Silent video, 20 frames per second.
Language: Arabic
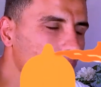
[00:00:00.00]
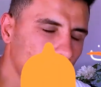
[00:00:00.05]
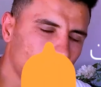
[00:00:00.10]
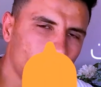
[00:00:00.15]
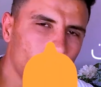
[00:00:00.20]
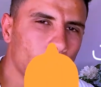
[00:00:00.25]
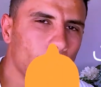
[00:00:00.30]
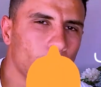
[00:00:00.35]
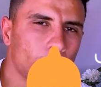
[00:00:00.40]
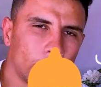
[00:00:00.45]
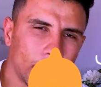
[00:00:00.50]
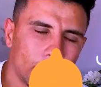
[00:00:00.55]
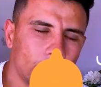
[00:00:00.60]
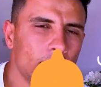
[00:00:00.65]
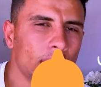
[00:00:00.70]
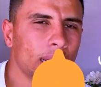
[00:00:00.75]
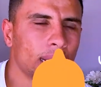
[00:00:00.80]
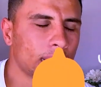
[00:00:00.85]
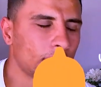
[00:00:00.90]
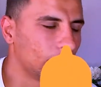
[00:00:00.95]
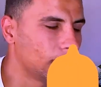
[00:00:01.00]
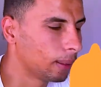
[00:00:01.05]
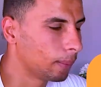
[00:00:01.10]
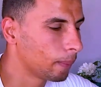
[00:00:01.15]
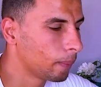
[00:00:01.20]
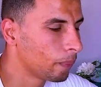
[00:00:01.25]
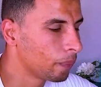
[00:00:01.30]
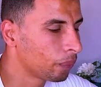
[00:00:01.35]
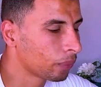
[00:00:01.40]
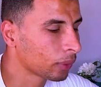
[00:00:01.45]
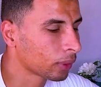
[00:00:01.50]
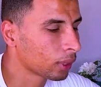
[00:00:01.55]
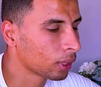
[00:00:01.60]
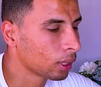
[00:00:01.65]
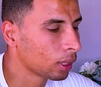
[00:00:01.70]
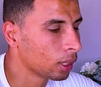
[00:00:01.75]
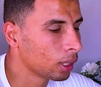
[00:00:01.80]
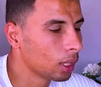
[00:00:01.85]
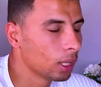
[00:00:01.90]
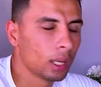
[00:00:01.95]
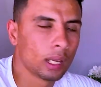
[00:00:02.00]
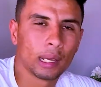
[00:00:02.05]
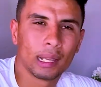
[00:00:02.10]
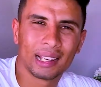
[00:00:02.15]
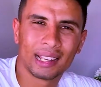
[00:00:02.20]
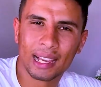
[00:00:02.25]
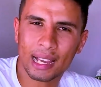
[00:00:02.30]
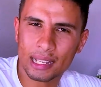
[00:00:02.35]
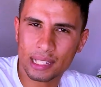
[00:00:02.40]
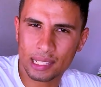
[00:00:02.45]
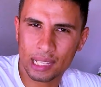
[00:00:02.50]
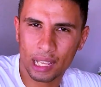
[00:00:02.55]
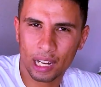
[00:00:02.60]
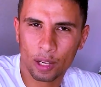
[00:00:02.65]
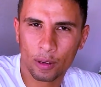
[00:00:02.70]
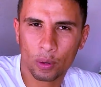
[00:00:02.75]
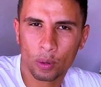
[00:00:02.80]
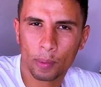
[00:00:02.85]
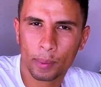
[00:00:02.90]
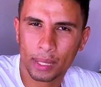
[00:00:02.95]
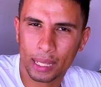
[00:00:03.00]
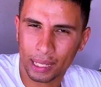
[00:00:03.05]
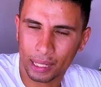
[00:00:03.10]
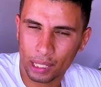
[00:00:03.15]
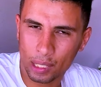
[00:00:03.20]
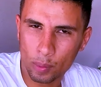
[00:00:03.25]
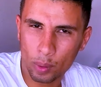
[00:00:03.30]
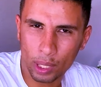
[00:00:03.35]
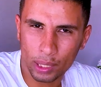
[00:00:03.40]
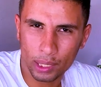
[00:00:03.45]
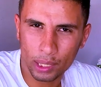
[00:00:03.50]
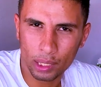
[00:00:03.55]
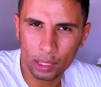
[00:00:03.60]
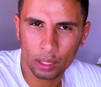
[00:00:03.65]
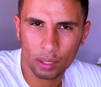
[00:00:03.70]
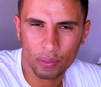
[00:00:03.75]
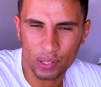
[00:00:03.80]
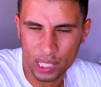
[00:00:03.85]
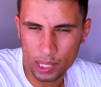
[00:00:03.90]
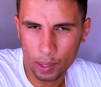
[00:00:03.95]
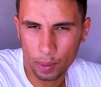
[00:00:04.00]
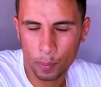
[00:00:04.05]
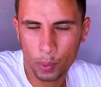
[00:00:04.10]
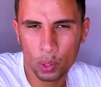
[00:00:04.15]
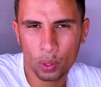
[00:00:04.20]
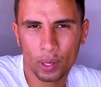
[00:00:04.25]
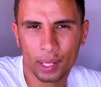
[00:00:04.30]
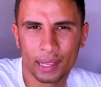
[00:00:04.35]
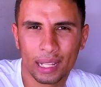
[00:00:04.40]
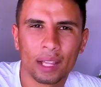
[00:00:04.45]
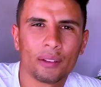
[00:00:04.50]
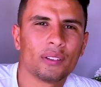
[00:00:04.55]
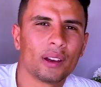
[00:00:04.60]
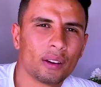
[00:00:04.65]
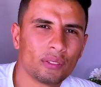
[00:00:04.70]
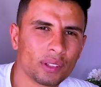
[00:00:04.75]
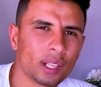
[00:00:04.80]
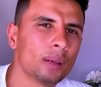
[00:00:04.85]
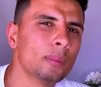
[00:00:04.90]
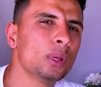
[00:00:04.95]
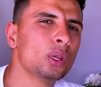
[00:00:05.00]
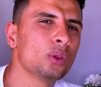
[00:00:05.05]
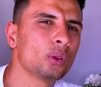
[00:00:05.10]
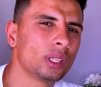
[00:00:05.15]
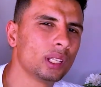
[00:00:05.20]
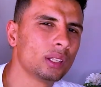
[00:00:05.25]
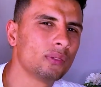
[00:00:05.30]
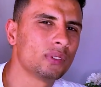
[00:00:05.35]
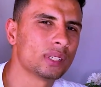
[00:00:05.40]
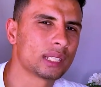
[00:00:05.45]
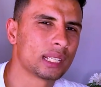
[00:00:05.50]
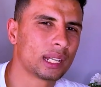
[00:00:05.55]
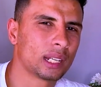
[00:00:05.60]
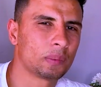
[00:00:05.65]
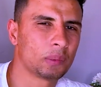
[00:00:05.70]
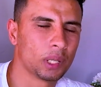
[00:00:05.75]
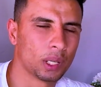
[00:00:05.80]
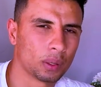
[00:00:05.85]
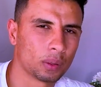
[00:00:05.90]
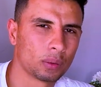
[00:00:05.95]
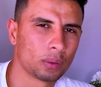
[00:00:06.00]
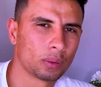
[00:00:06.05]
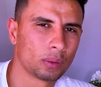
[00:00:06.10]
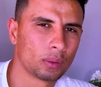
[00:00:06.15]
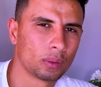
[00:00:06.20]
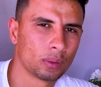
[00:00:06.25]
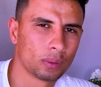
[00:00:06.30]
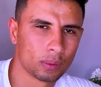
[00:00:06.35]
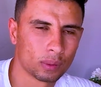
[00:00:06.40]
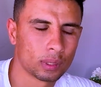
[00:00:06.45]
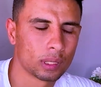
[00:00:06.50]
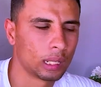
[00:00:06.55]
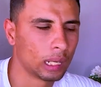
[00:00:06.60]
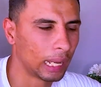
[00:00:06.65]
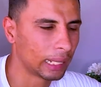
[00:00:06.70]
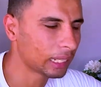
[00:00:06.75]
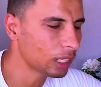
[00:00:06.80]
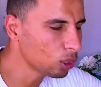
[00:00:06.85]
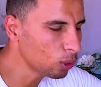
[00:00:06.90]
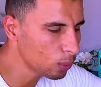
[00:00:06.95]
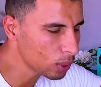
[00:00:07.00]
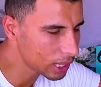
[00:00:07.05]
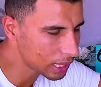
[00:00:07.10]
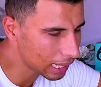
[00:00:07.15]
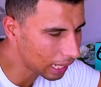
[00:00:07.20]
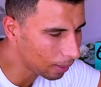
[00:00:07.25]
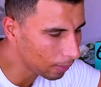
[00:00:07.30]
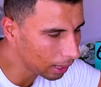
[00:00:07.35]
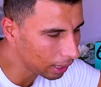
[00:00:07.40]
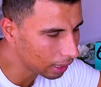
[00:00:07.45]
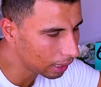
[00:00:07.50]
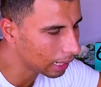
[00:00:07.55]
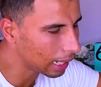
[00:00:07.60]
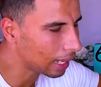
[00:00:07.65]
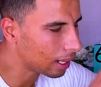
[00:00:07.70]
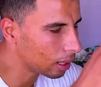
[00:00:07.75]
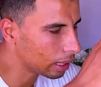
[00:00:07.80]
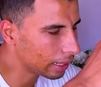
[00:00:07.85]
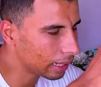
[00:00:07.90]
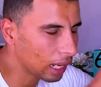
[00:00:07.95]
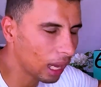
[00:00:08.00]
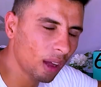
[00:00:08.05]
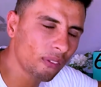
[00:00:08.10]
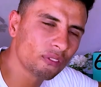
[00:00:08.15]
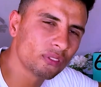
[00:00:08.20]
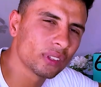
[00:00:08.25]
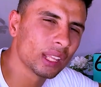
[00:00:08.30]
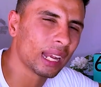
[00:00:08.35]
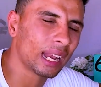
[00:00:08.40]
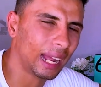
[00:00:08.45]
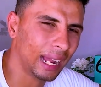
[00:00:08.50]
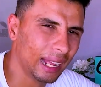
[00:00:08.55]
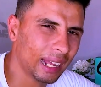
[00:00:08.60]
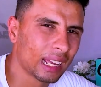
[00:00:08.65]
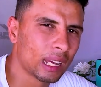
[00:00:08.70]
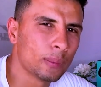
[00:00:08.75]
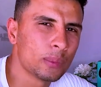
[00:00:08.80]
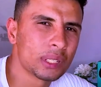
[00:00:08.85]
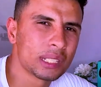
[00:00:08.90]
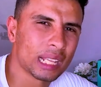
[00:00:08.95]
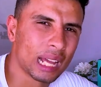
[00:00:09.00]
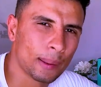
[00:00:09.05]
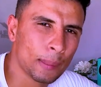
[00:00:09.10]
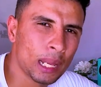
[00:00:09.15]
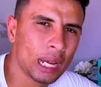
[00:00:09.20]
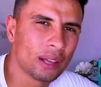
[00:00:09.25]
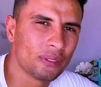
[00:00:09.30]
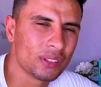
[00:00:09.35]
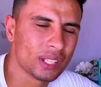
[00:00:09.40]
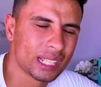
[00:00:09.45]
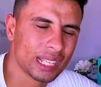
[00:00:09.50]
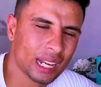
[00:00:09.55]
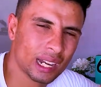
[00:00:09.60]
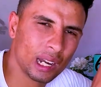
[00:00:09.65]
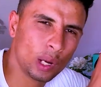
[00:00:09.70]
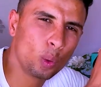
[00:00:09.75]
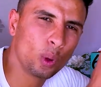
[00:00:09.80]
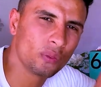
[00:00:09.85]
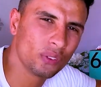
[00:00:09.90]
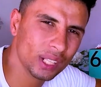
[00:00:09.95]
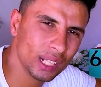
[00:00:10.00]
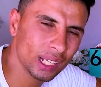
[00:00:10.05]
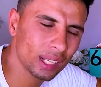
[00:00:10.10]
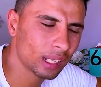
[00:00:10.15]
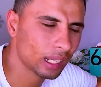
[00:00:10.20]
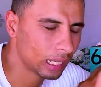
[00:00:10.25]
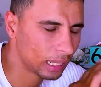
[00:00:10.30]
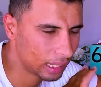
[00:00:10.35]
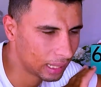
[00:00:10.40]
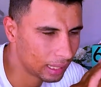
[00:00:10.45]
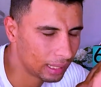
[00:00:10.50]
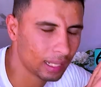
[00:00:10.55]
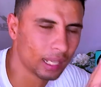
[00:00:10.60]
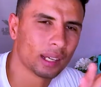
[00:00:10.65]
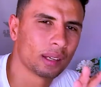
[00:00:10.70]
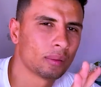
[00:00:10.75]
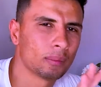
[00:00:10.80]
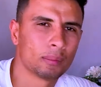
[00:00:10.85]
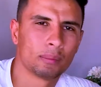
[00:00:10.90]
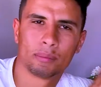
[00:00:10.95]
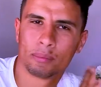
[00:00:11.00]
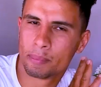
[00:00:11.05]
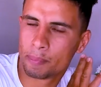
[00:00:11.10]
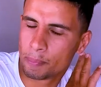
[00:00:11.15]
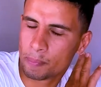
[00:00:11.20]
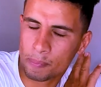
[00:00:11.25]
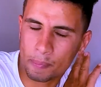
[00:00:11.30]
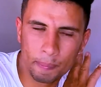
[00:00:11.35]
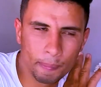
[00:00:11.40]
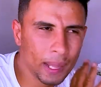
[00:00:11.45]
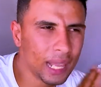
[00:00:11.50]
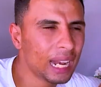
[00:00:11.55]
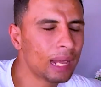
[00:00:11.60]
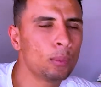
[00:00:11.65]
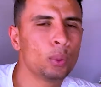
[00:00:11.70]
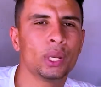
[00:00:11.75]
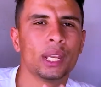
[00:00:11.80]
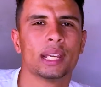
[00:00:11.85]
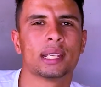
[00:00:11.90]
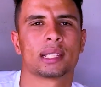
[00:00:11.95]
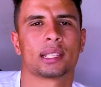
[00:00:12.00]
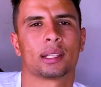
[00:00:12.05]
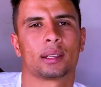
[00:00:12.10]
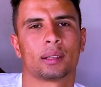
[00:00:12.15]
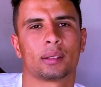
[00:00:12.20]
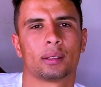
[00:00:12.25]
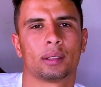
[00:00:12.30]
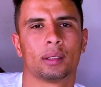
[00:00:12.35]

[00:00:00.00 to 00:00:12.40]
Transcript: طيب خلينا نتكلم الجهاز ده لو بدك تجيبه جديد فسيبك منه هتلاقي في افضل منه جديد في السعر بتاعه هتجيبه مستعمل لا افضل حاجه مستعمله في السعر اللي هو فيه ده ده بلا منازع